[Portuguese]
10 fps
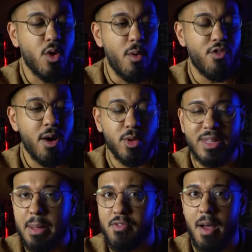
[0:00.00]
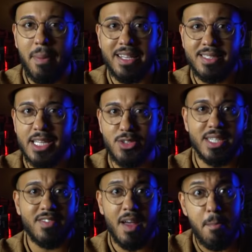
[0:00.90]
conforme o tempo vai passando,
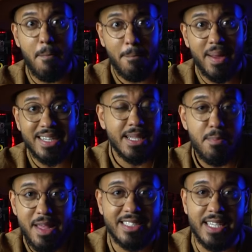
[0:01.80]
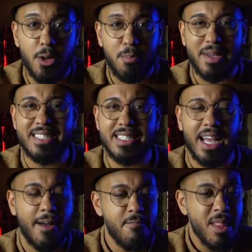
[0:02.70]
você vai perceber que você não
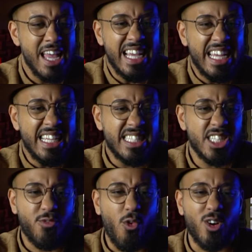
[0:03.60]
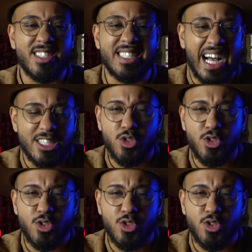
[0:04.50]
precisa se esforçar,